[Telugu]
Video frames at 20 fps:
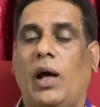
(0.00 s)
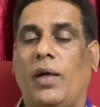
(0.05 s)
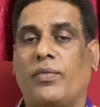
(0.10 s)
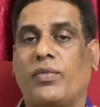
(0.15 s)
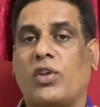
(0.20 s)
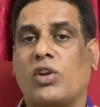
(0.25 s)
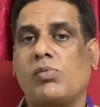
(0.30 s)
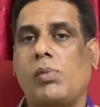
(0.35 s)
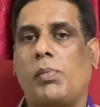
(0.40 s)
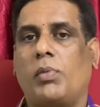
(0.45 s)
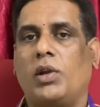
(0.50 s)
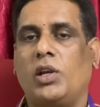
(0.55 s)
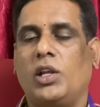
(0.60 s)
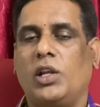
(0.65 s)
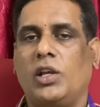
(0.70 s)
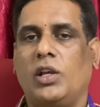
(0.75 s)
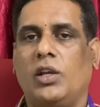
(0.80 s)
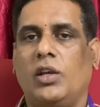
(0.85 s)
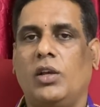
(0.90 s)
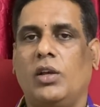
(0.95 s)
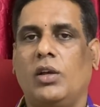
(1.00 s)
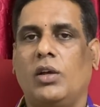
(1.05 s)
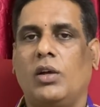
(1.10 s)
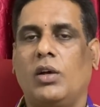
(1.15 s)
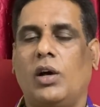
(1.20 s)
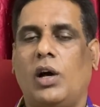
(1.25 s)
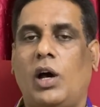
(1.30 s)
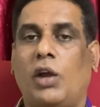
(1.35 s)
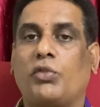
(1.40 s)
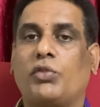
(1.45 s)
అందరూ మిమ్మల్ని
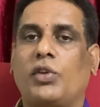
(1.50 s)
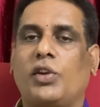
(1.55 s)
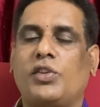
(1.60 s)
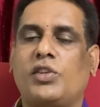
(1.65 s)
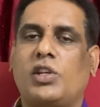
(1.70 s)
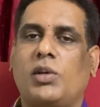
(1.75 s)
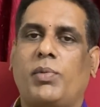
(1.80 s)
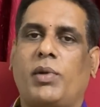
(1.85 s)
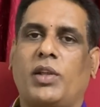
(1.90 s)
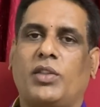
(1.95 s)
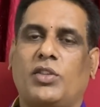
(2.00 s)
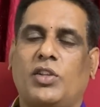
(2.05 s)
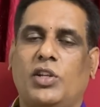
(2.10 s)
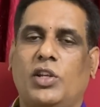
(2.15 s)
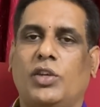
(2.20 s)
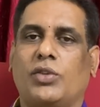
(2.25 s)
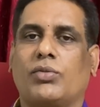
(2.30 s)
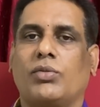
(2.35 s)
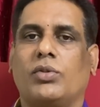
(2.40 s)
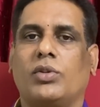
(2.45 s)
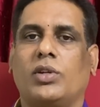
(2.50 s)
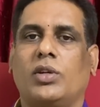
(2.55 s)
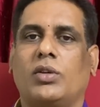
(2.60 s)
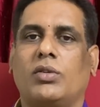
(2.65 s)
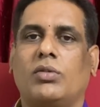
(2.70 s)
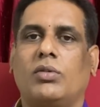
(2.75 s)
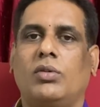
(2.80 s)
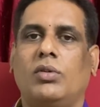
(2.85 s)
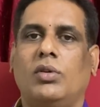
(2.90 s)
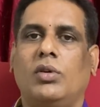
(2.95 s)
అనుసరించే ప్రయత్నం చేస్తూ
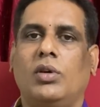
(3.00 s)
ఉంటారు